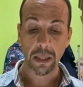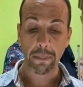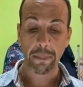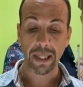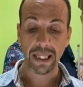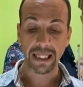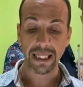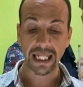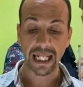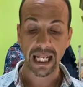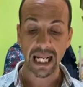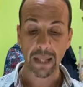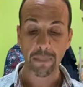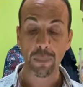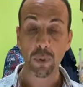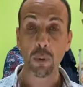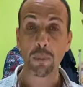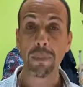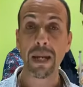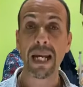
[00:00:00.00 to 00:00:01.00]
perché la
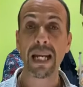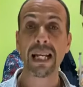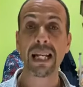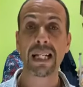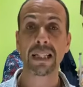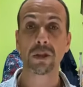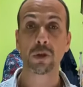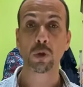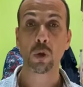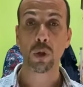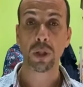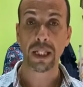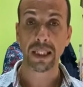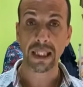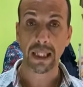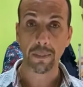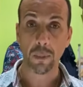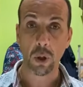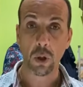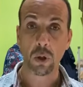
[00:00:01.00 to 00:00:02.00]
più bella storia
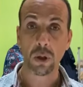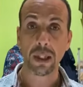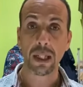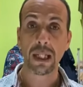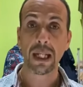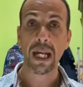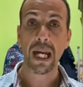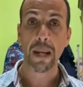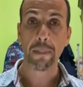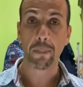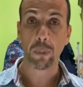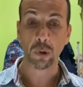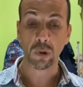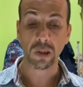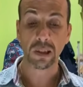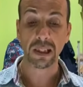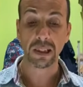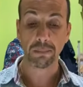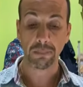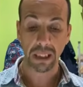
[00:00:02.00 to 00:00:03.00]
d'amore è
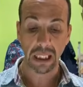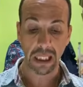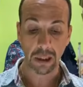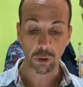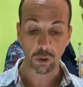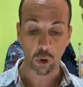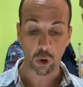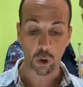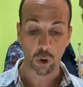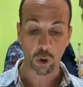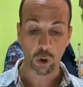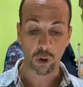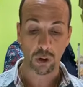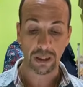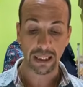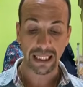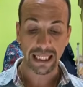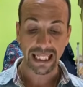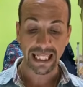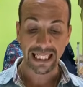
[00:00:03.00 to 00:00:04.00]
possibile solo